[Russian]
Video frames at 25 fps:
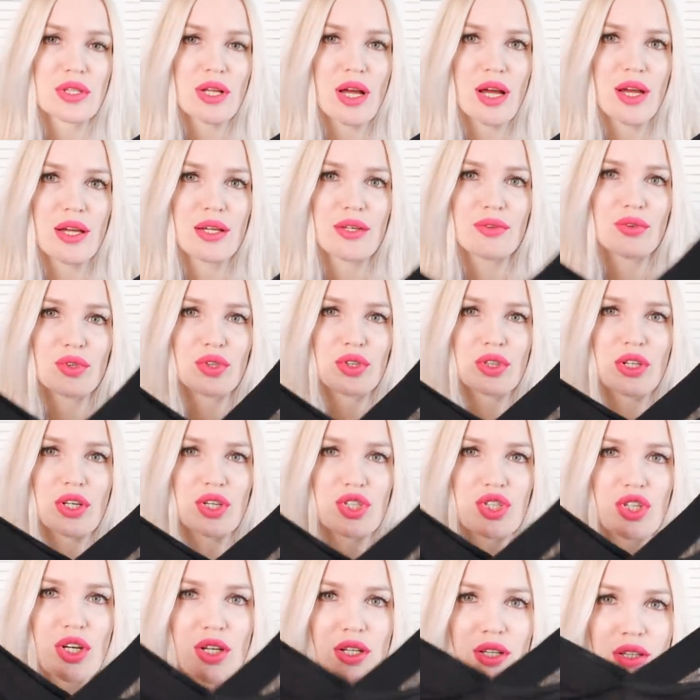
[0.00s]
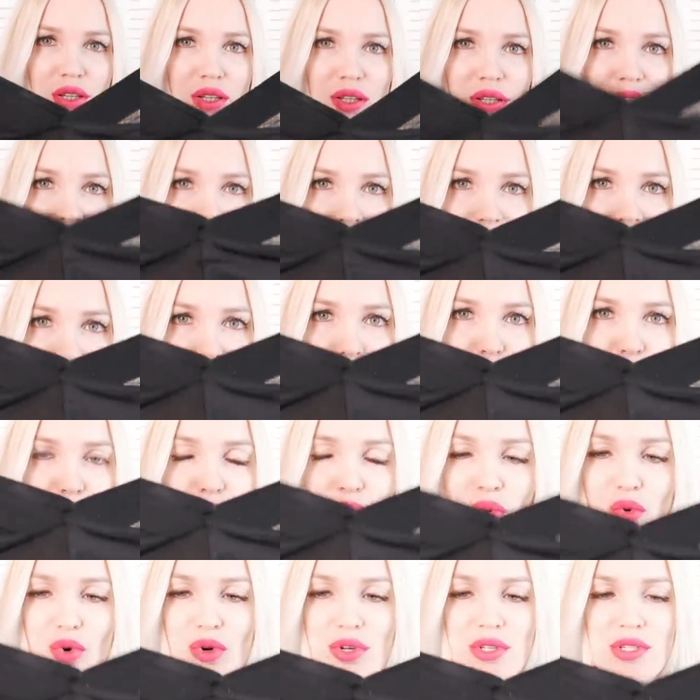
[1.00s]
да, и вот торчат так, такой
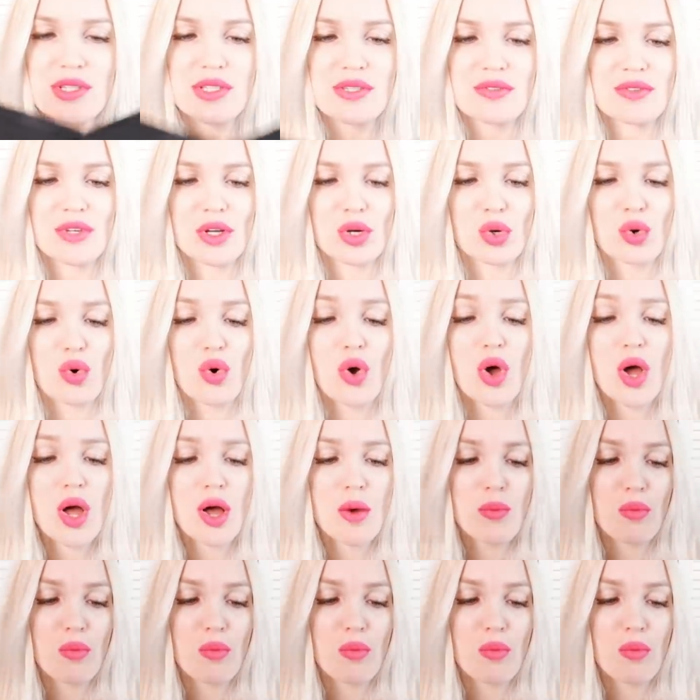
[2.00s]
пояс сверху,